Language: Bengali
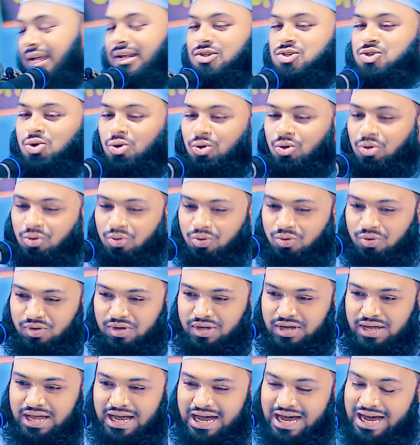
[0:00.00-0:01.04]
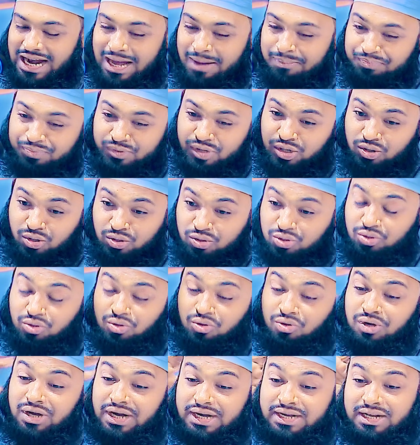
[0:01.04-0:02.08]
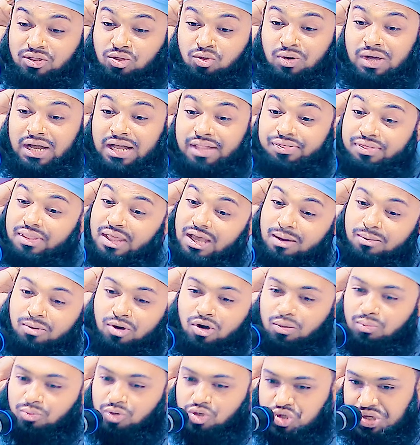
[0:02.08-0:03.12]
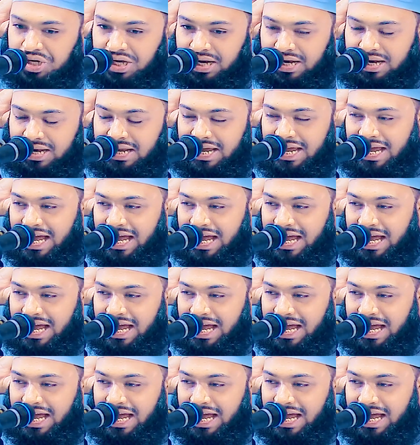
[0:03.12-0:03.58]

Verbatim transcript: কিনা শুরু আর আপনি নতুন করে একটা দোকান দেওয়া বড় মুশকিল